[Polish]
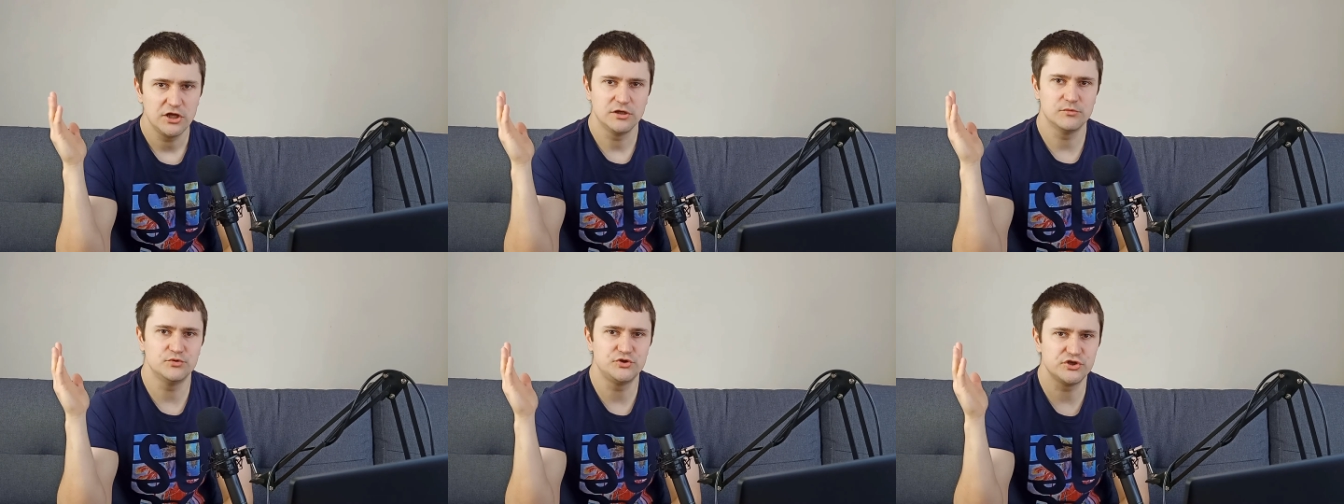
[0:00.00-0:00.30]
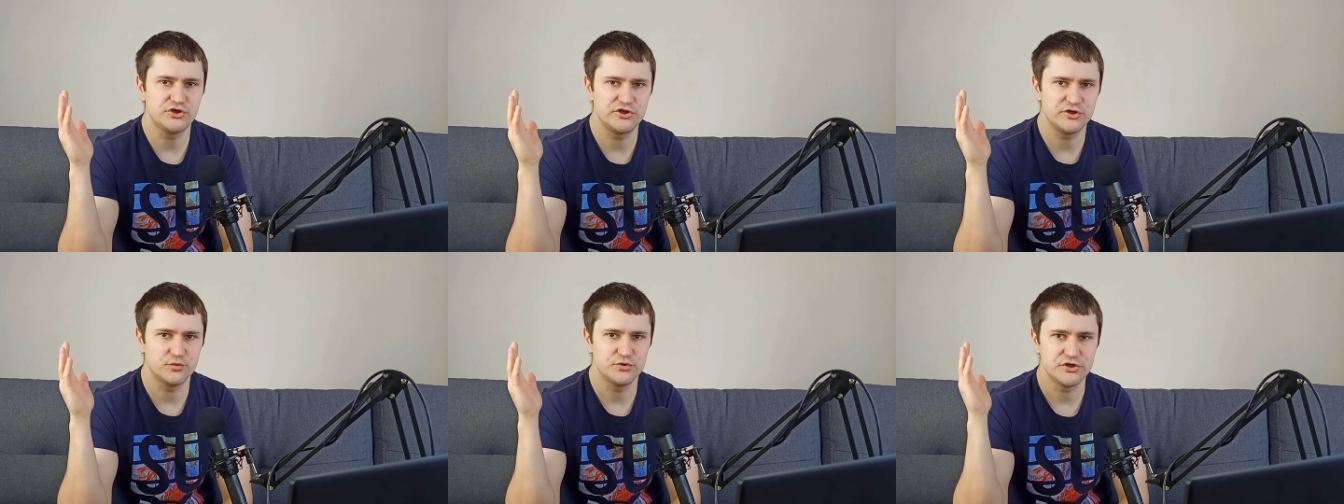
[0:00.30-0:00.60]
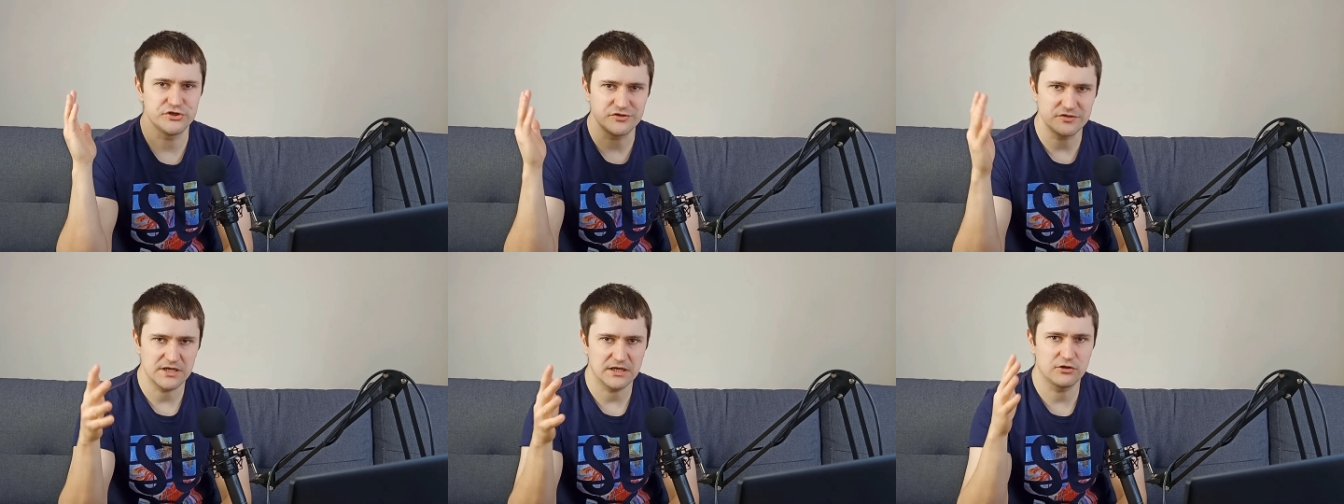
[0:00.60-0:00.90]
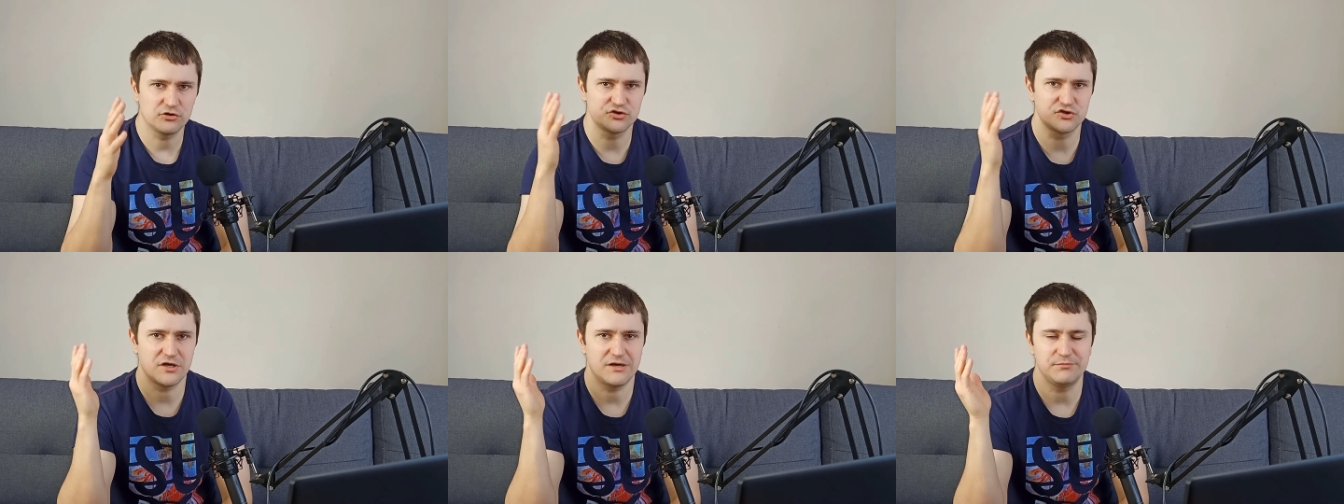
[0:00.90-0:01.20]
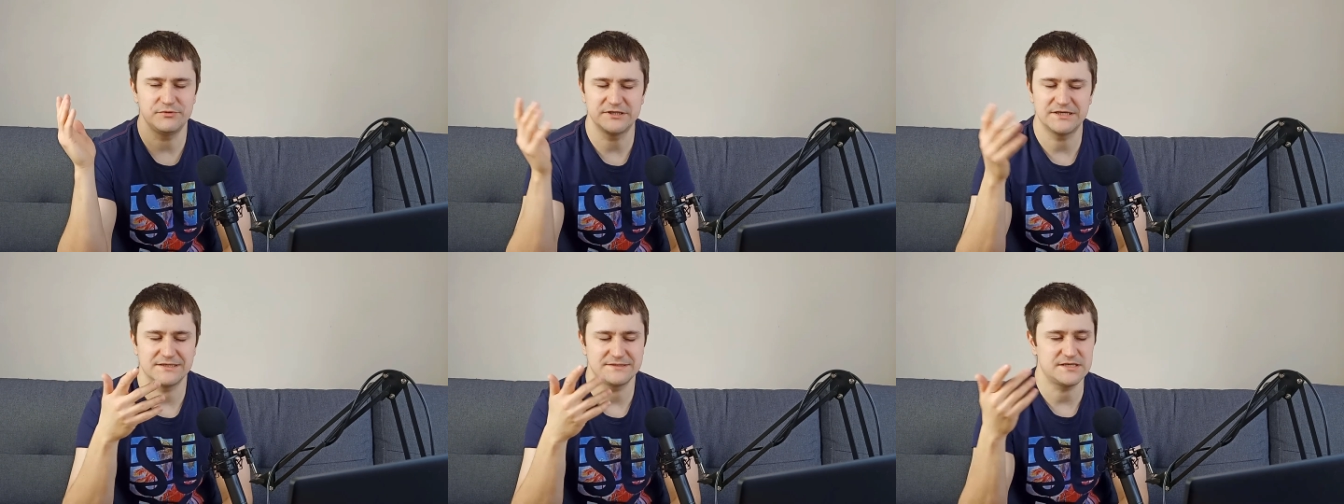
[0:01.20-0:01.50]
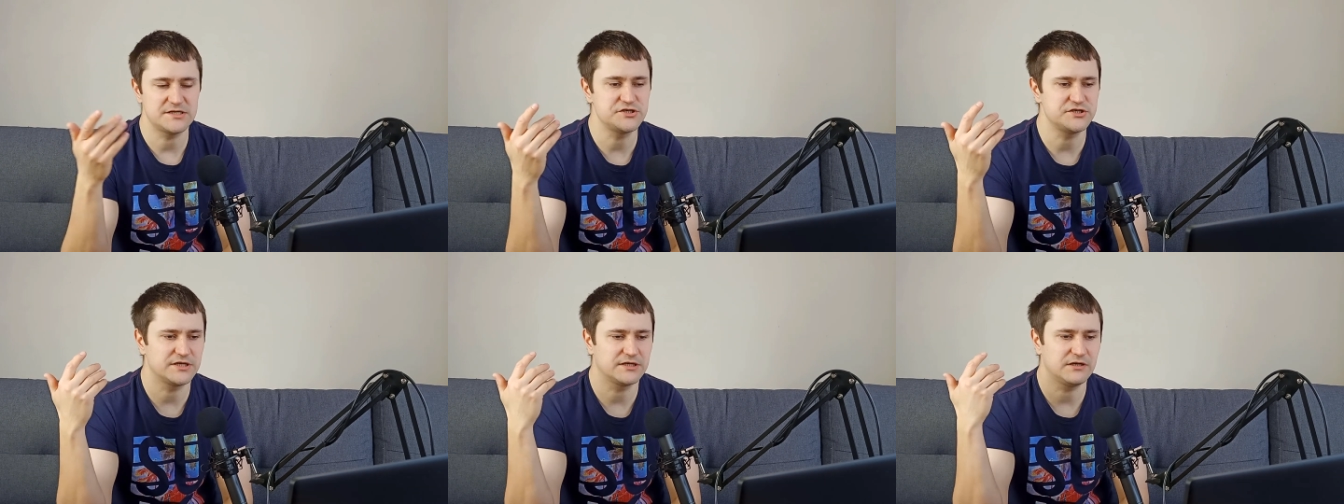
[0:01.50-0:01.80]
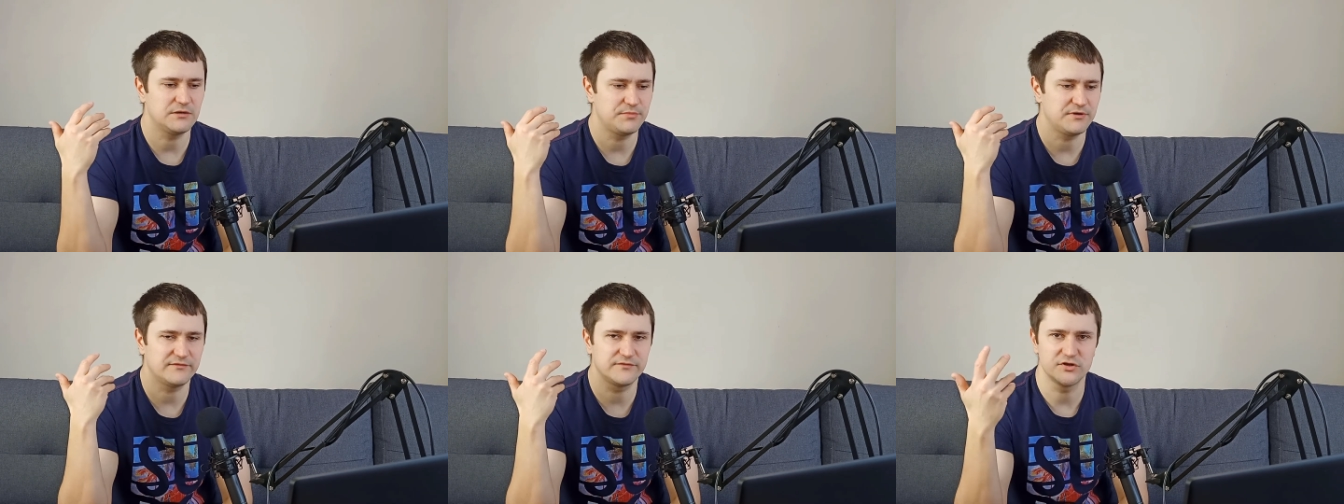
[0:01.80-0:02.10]
i musisz się uczyć tego, co aplikacja Ci
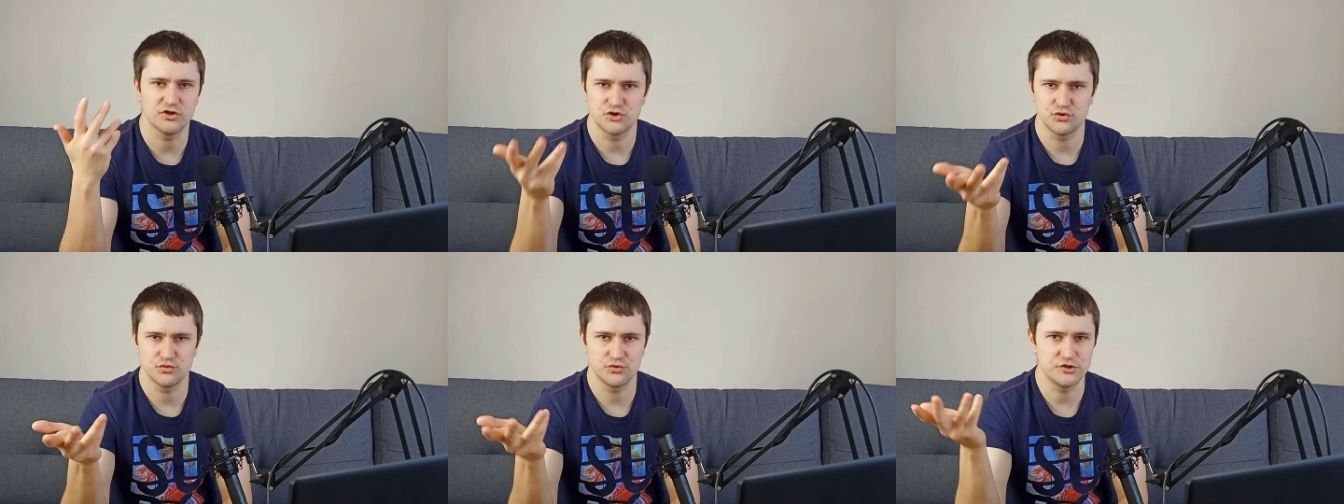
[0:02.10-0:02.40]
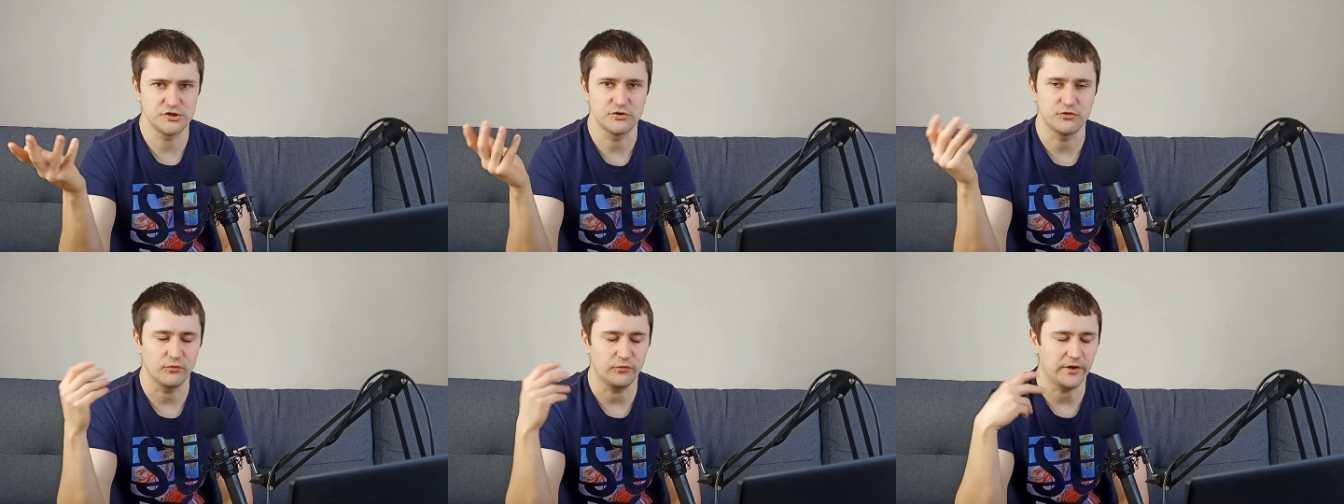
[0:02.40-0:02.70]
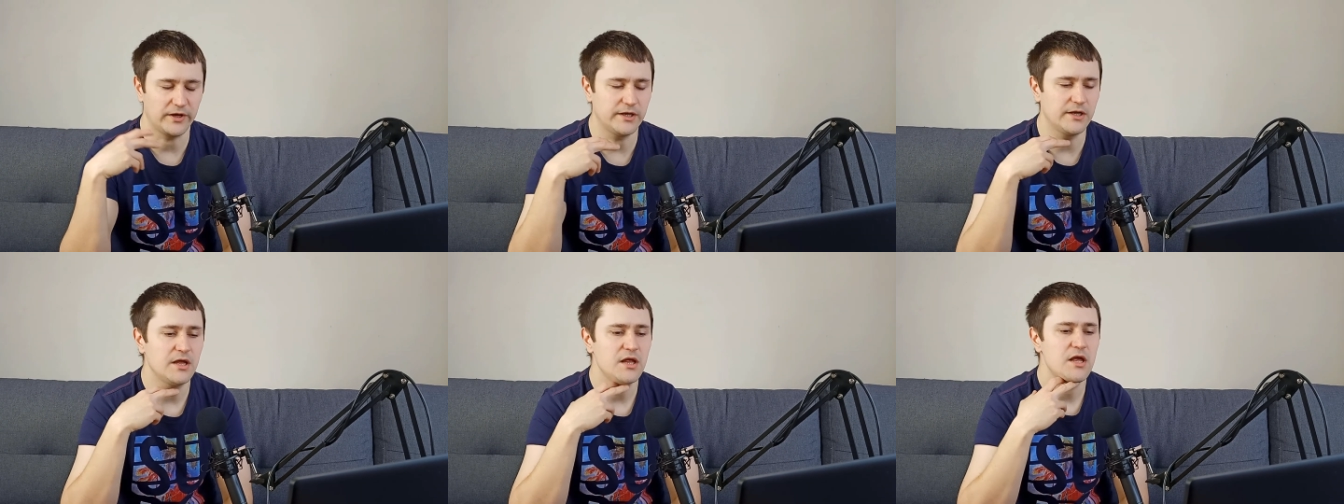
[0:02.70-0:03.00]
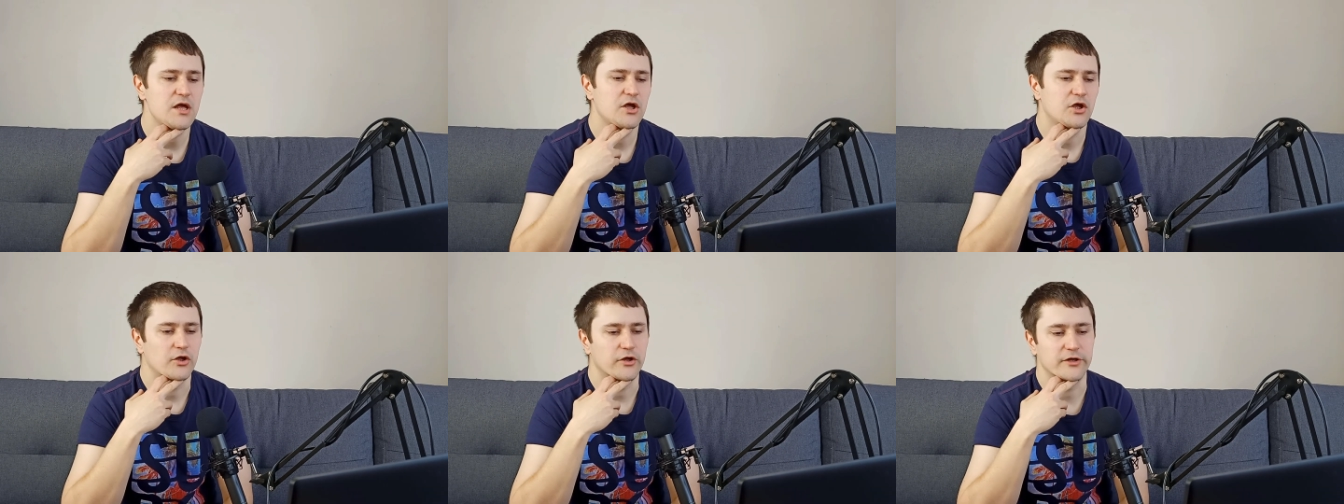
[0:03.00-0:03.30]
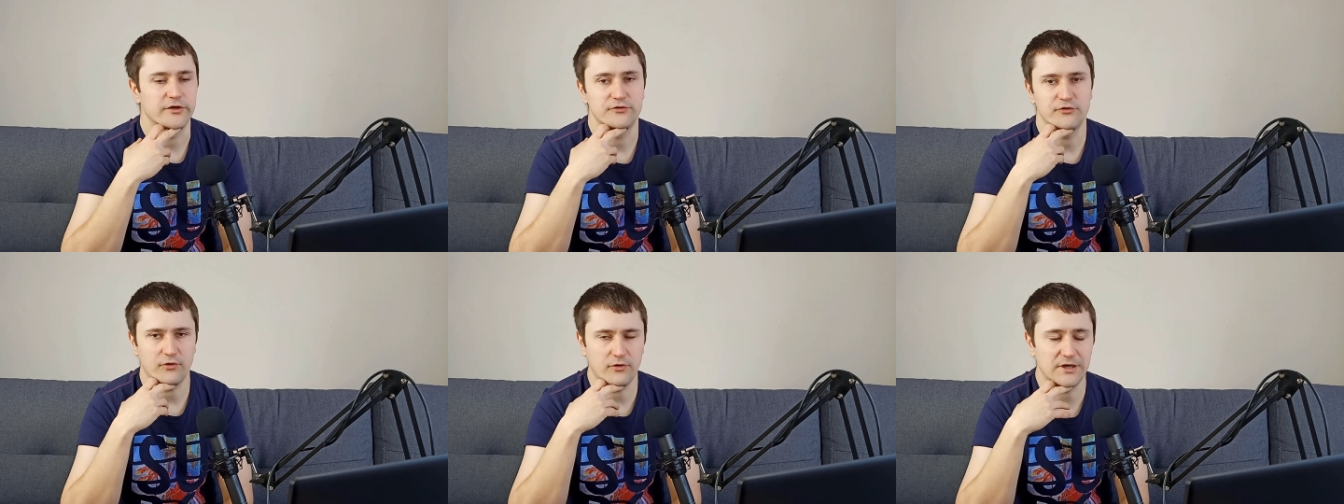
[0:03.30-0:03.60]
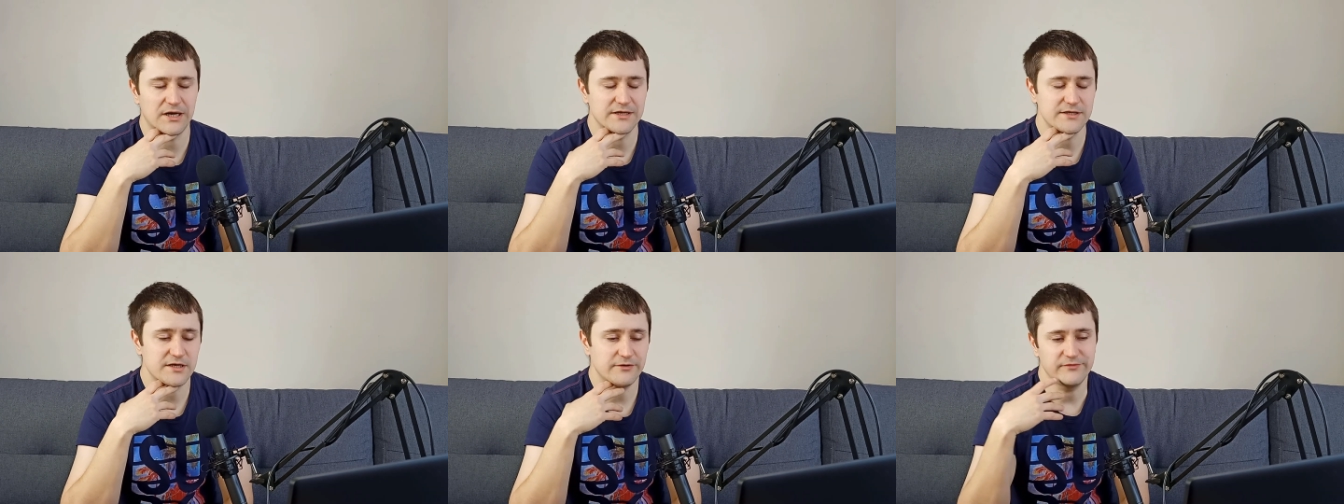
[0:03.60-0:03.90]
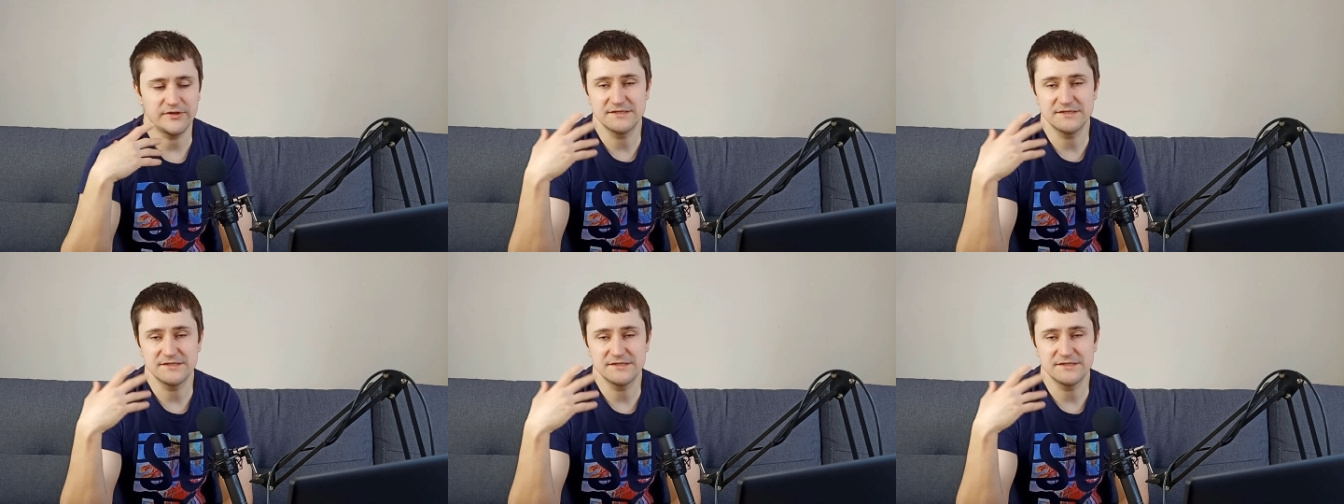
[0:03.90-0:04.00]
tak naprawdę rzuci tutaj e, do grania.